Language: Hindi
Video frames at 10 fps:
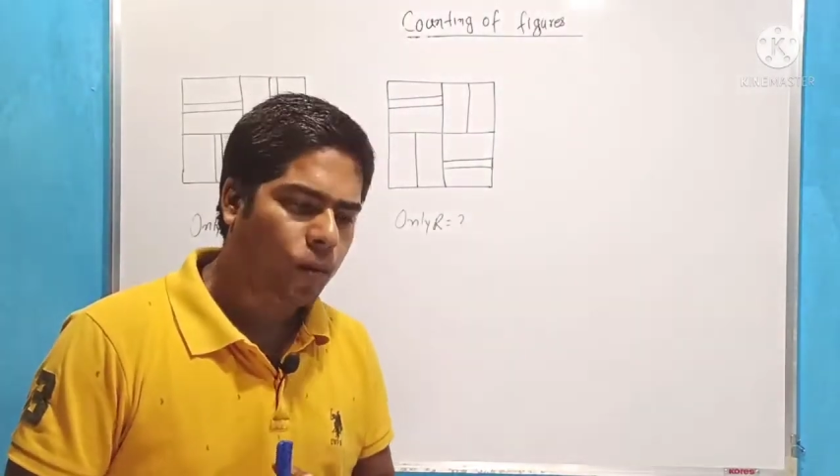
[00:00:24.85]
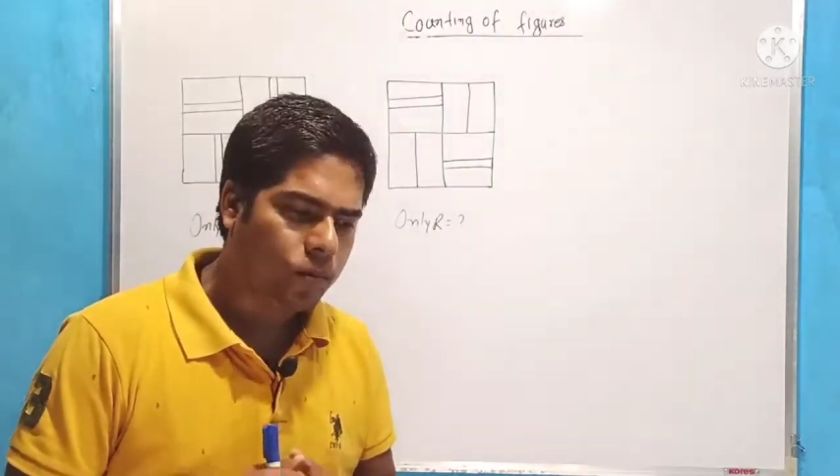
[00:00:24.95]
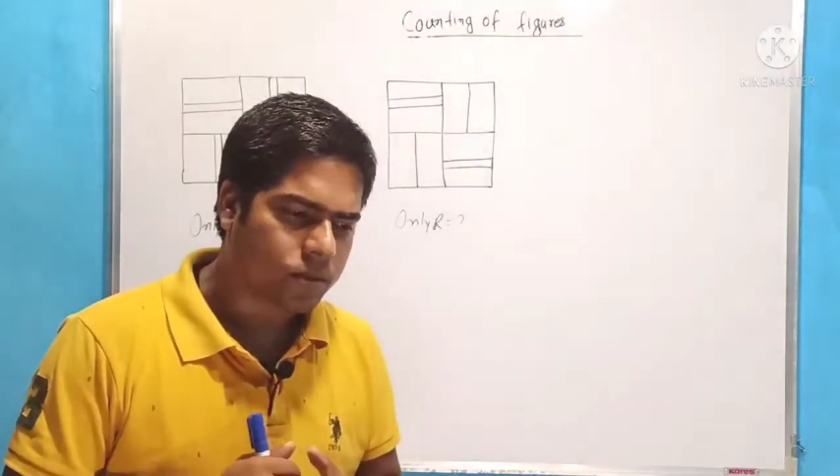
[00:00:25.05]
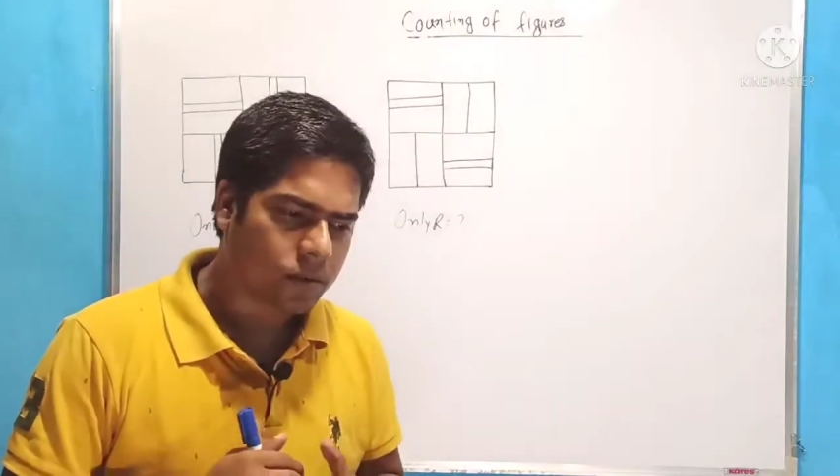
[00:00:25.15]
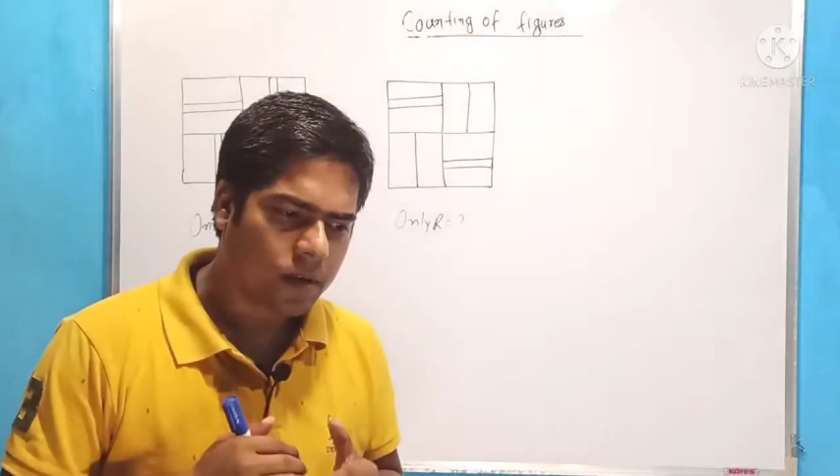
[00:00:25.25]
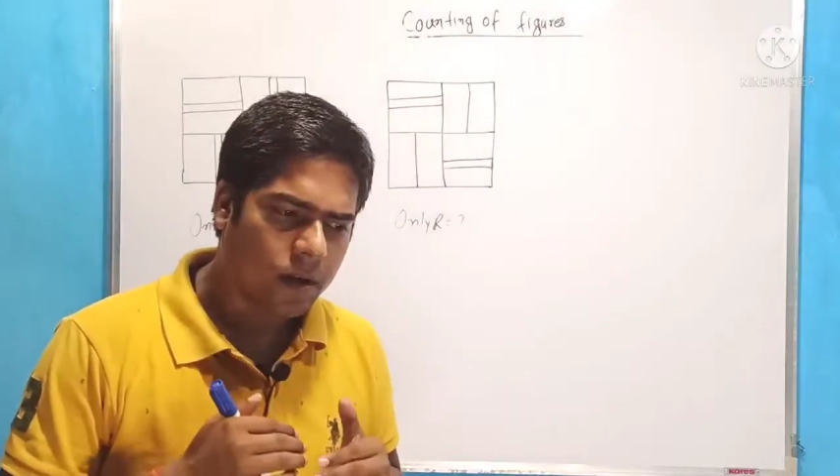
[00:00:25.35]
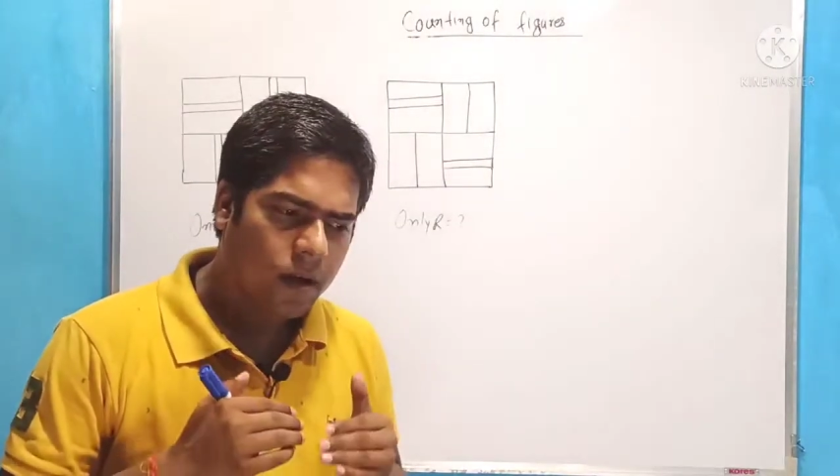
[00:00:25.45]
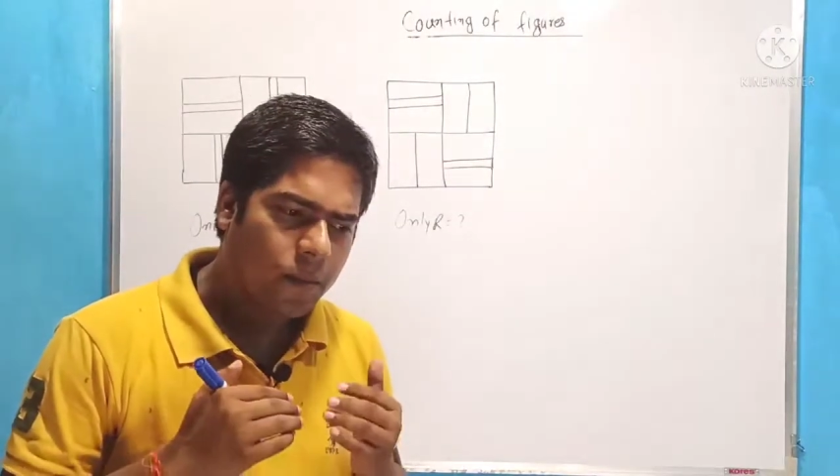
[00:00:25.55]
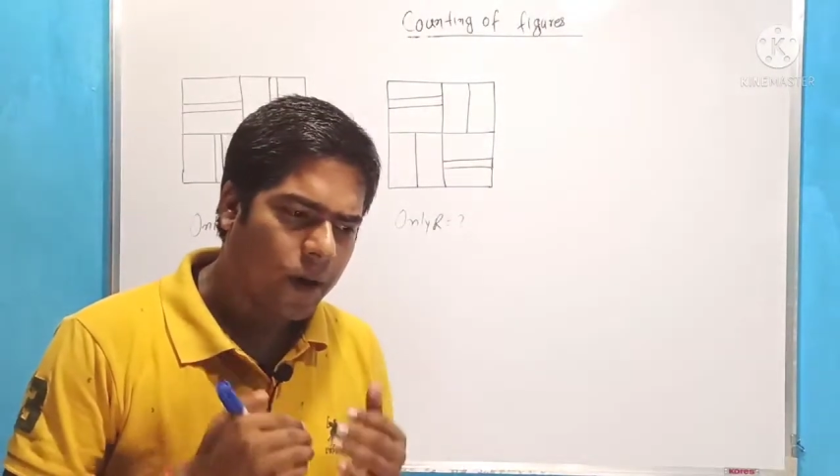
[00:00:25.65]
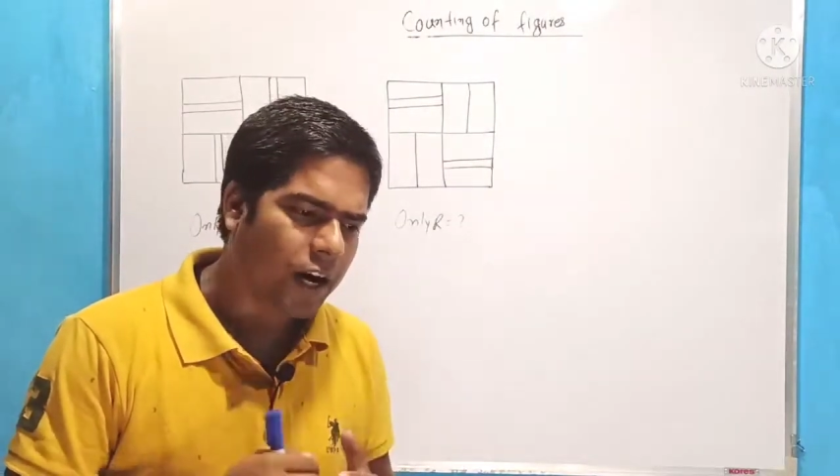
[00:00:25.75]
उस
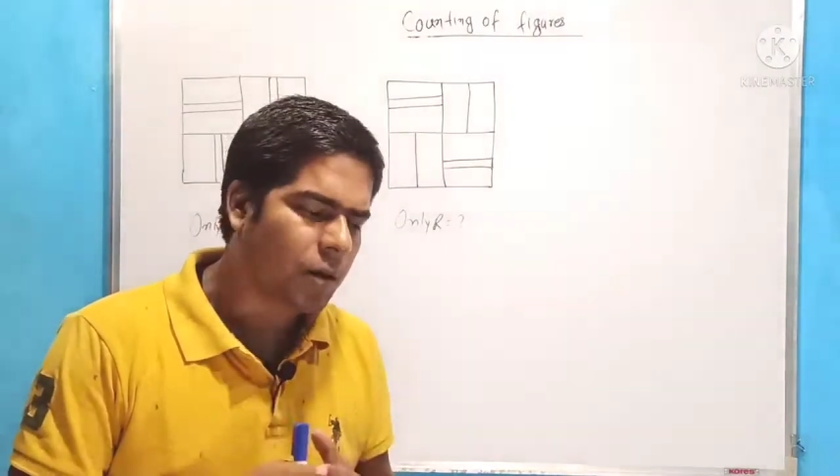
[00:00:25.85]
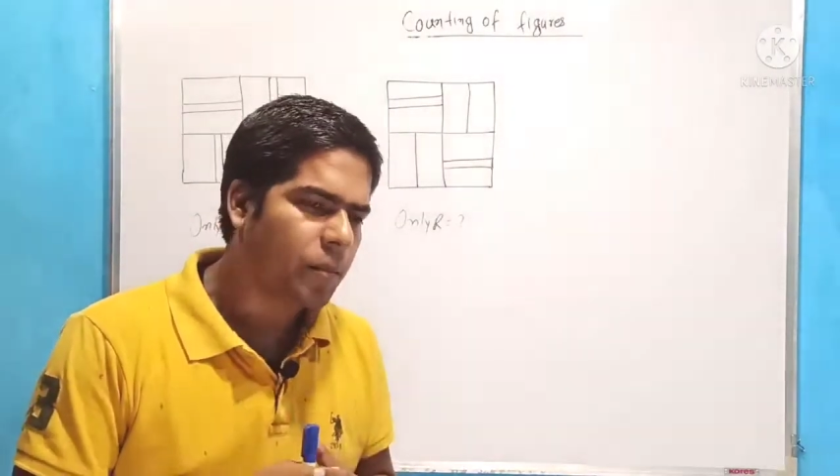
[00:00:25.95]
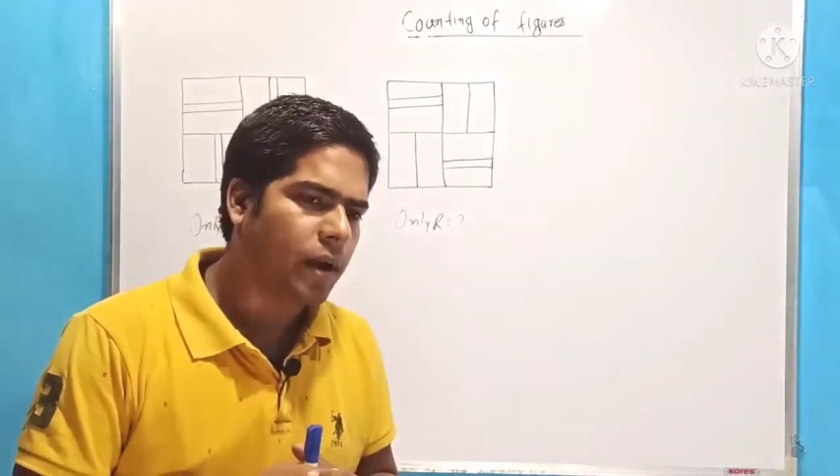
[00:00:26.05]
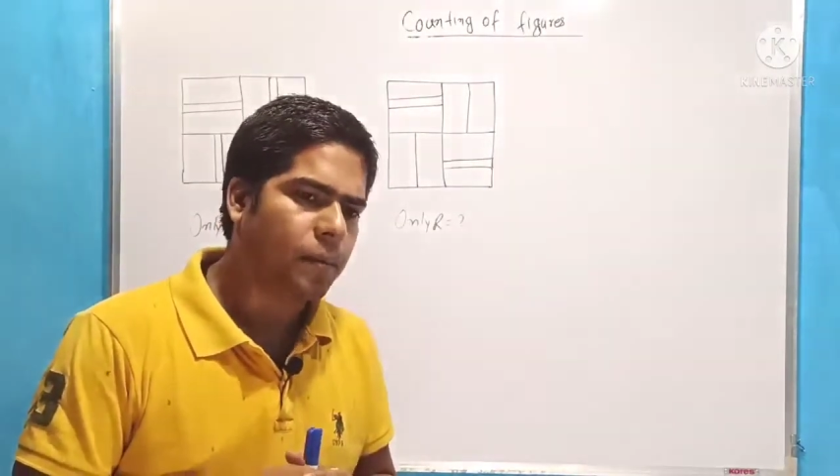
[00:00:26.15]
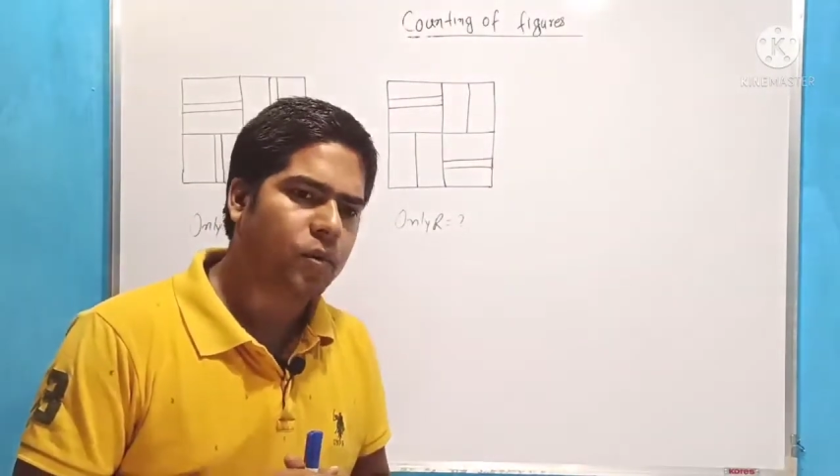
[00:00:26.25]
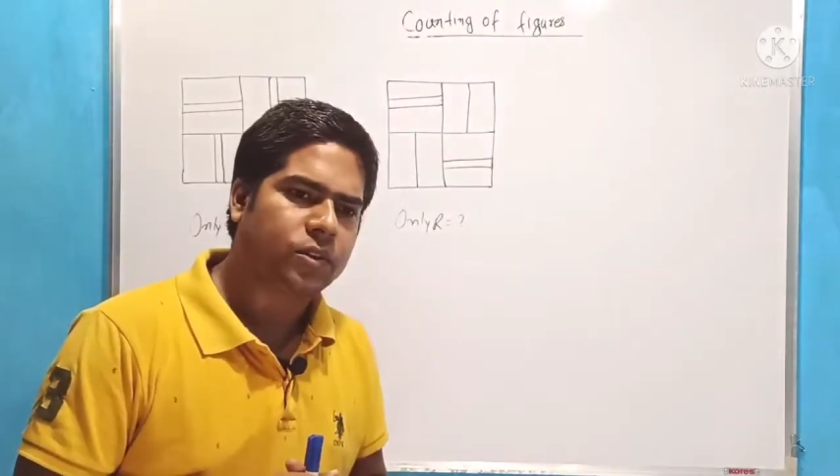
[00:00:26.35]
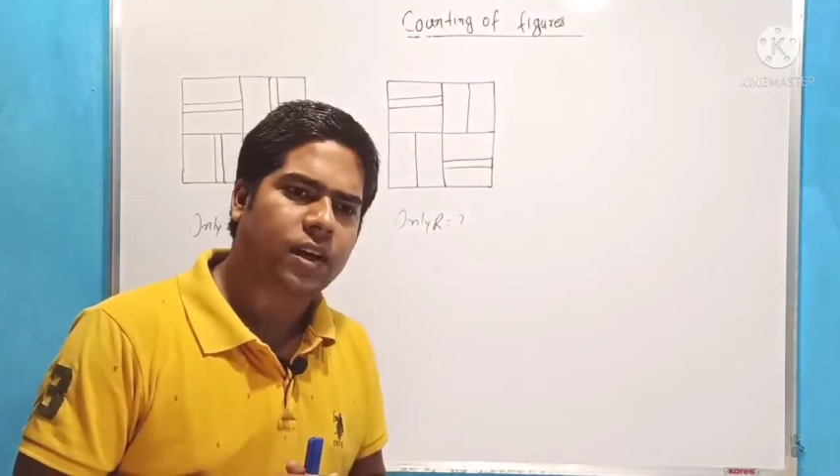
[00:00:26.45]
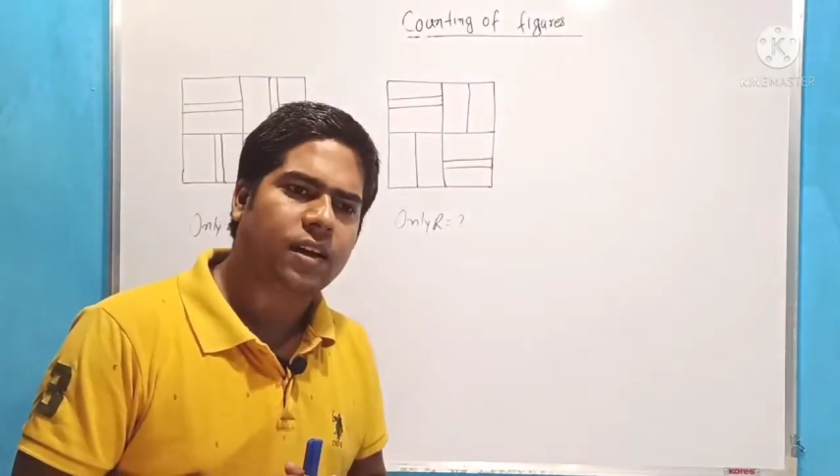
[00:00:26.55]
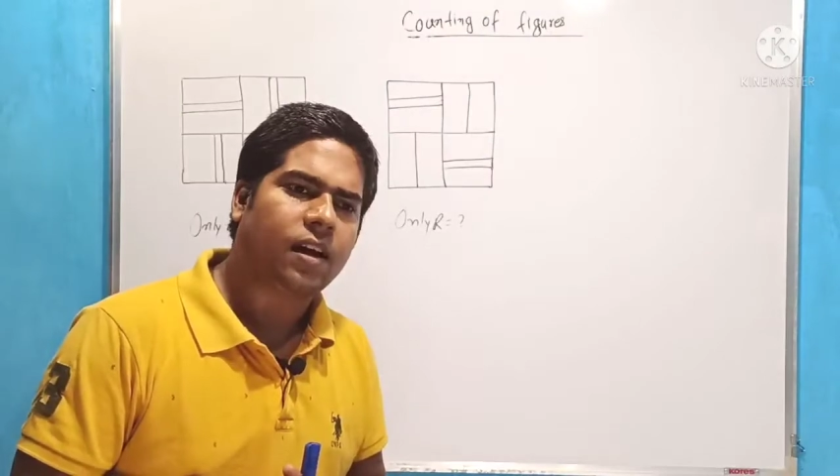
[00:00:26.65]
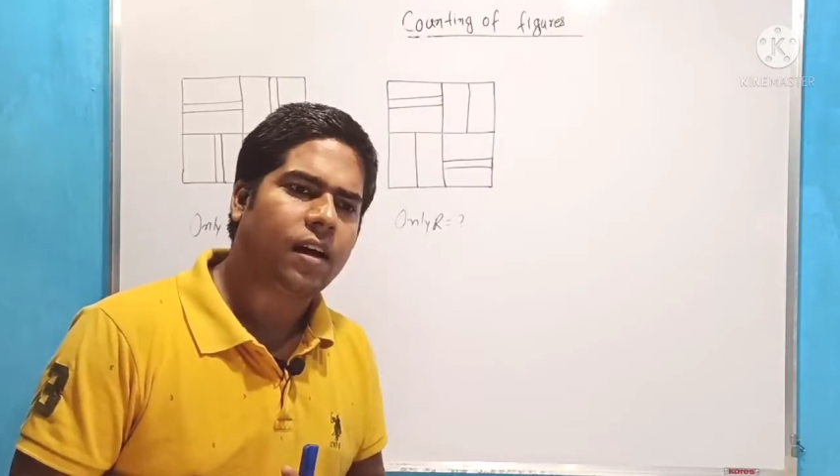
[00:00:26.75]
पार्ट में हम लोग
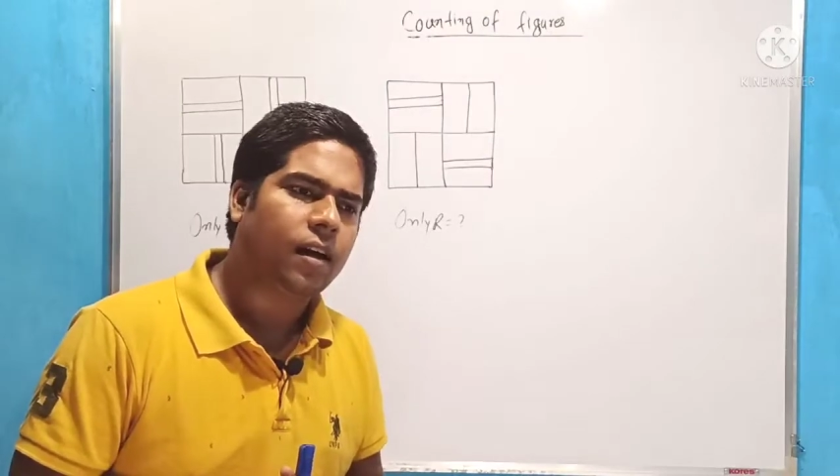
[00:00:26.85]
जाना